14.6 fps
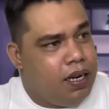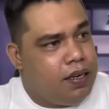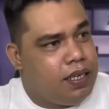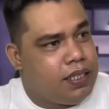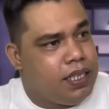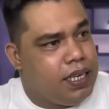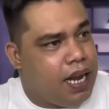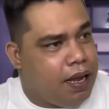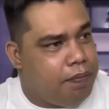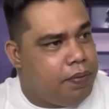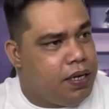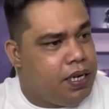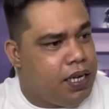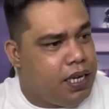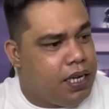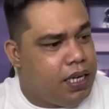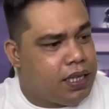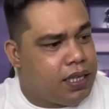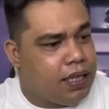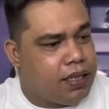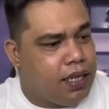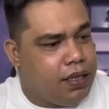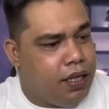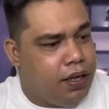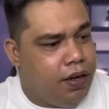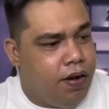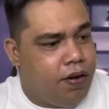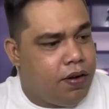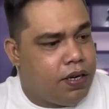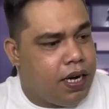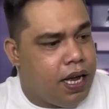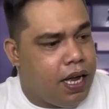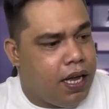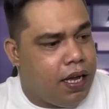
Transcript: na sinabi ni Tatay Digong na